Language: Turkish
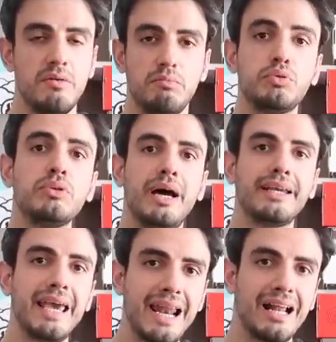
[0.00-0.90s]
Bunlar
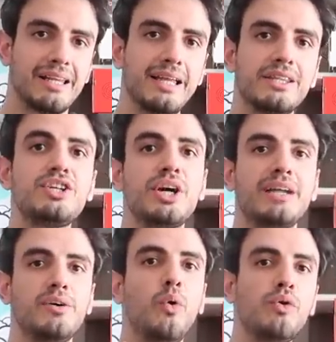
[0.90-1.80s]
genelde
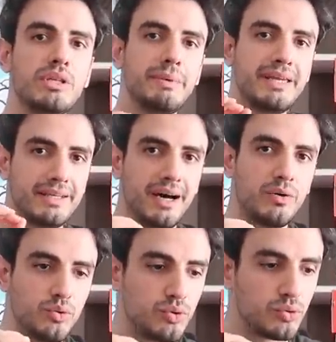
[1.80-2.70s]
dışarıda oynamaya daha
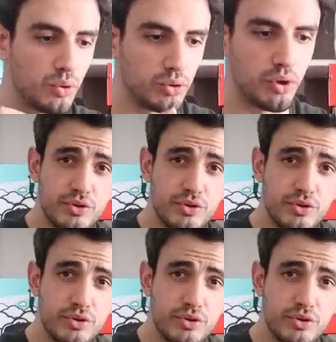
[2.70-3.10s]
uygun oluyor.